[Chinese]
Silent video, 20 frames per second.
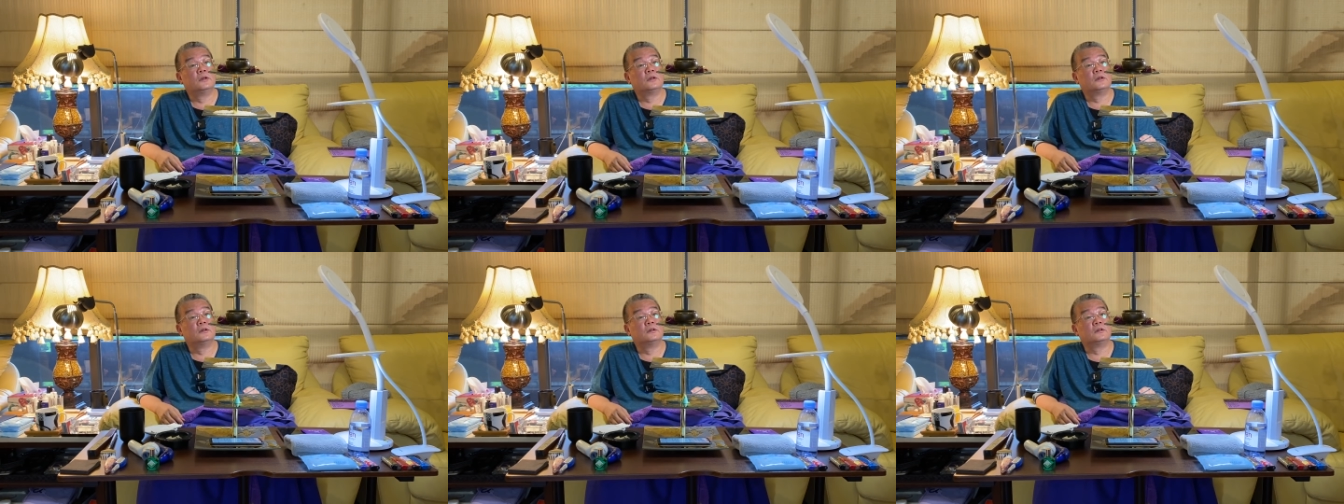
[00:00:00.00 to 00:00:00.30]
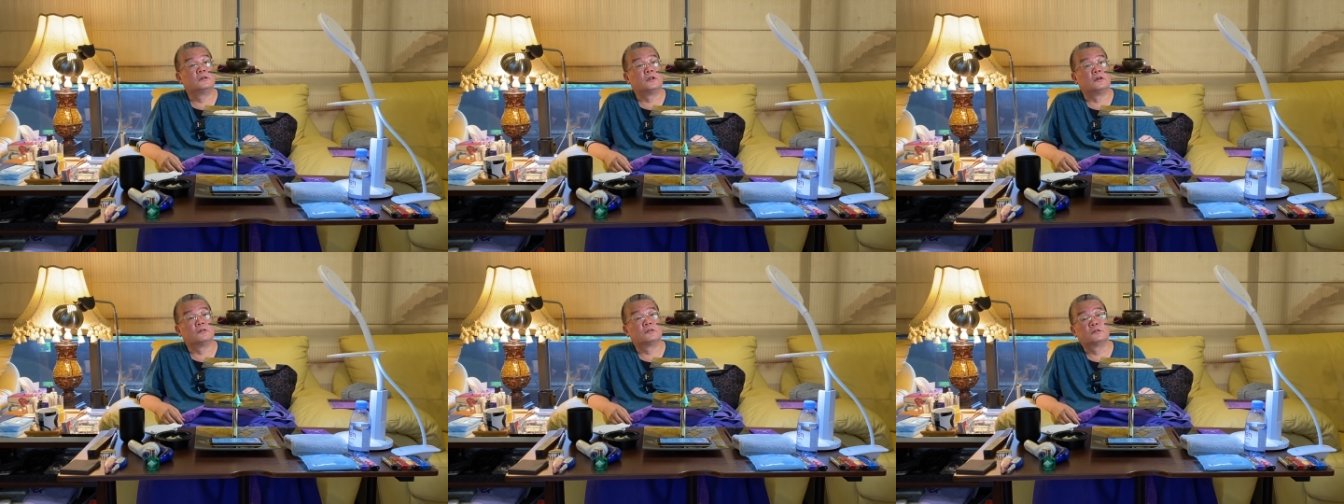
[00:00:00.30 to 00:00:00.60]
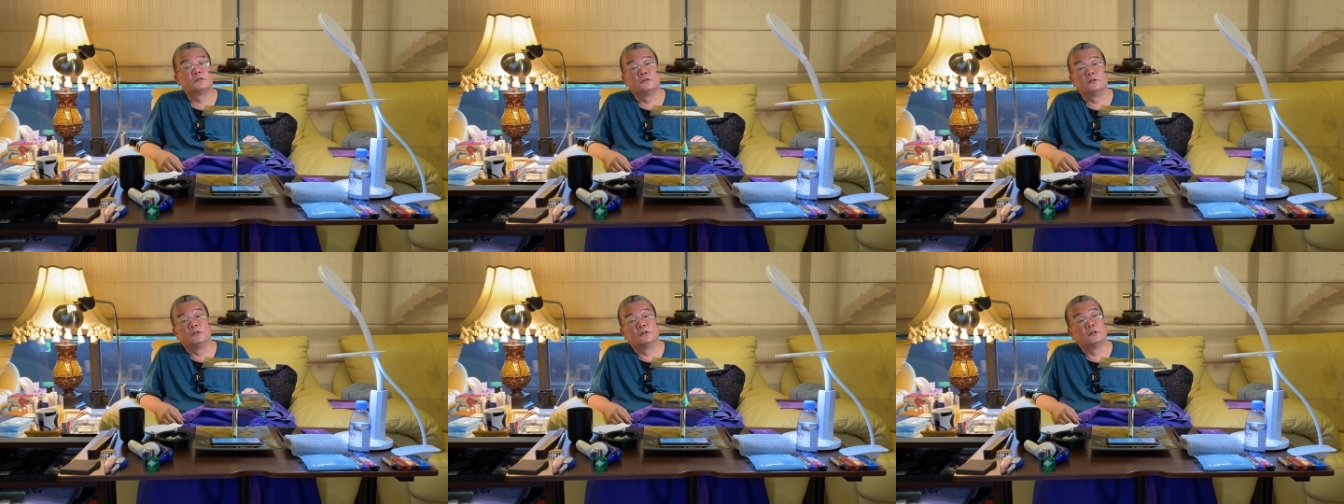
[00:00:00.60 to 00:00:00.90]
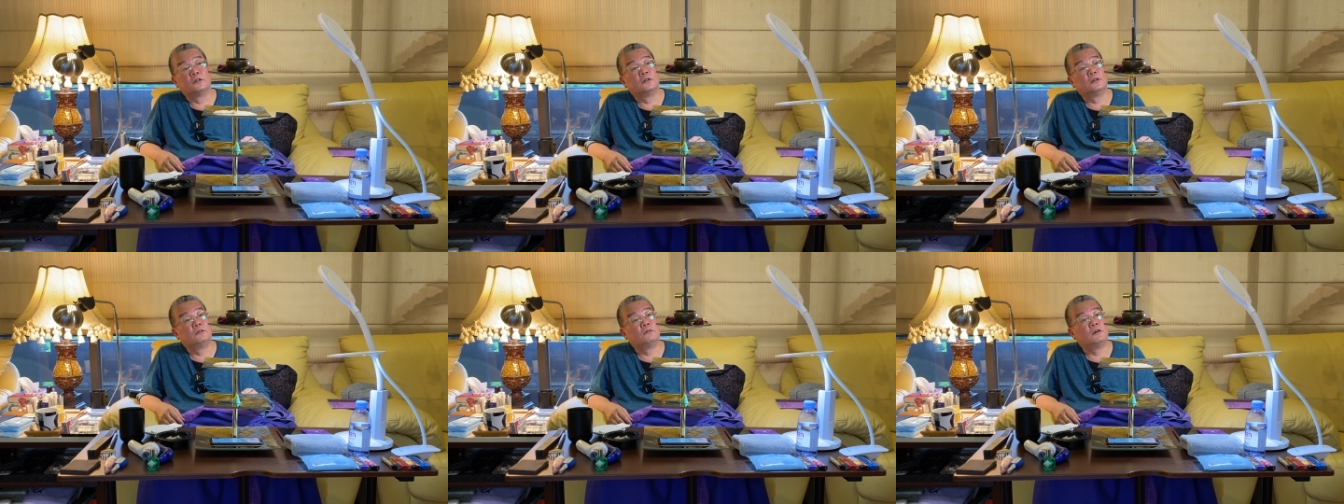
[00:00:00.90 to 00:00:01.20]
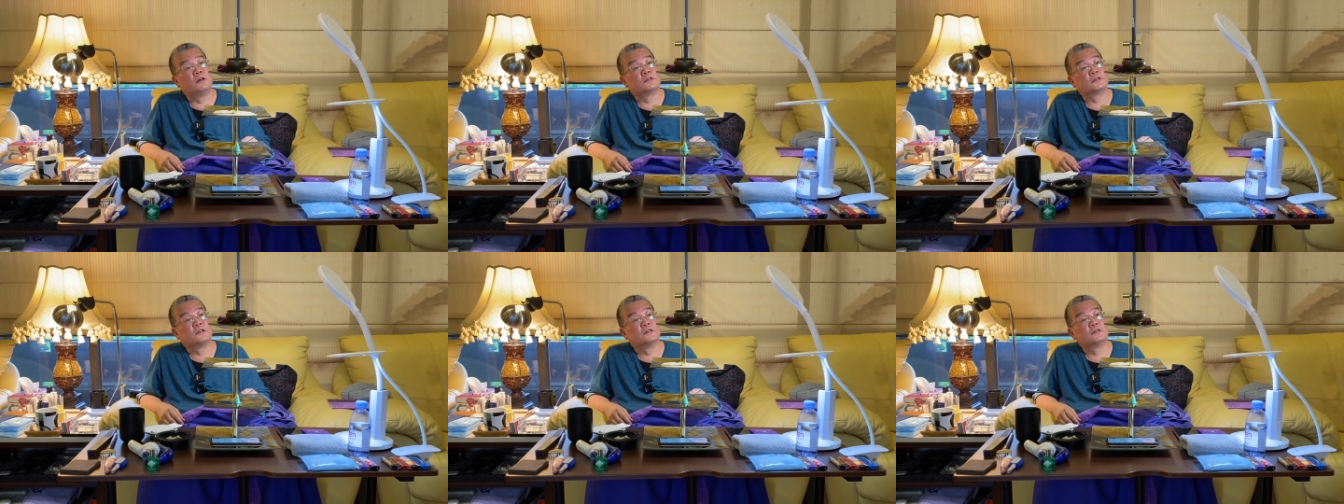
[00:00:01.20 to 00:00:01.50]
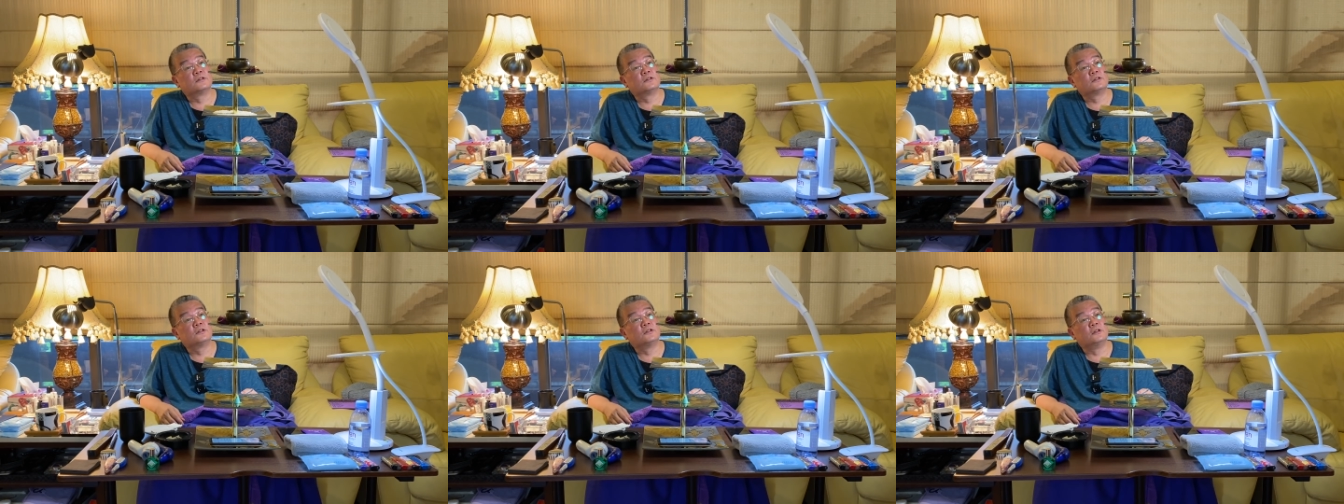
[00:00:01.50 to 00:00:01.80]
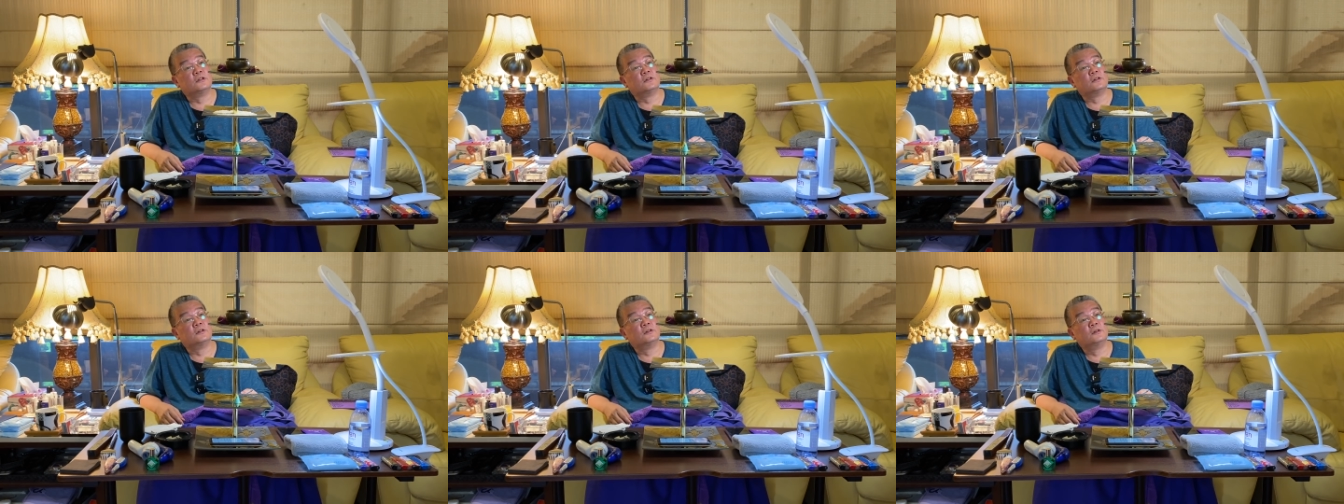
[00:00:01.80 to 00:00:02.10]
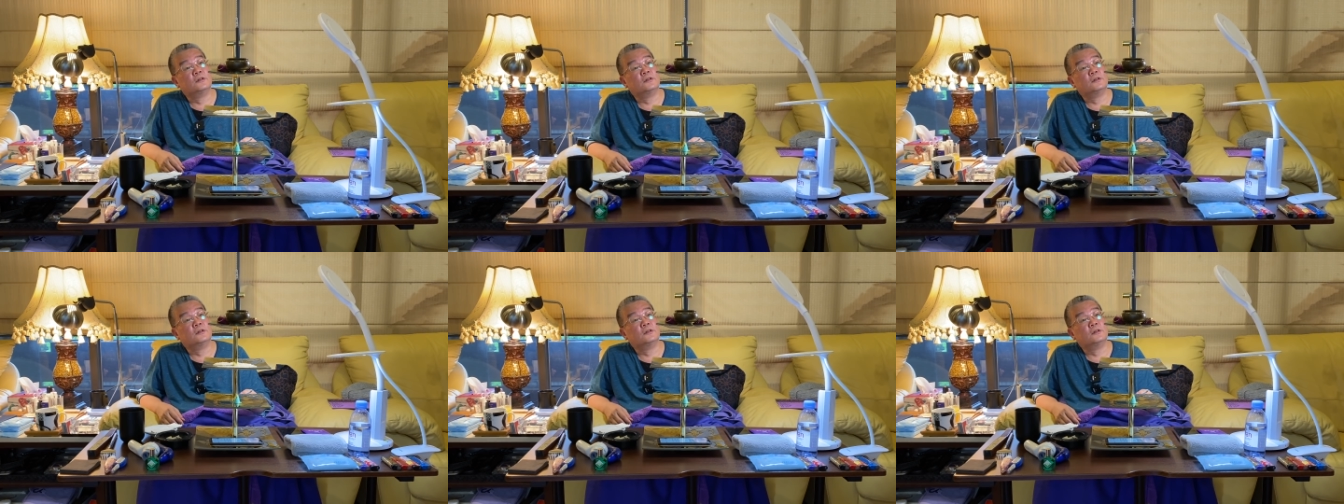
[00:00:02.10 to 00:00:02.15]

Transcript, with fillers: 可能导致呢要往生之前呢，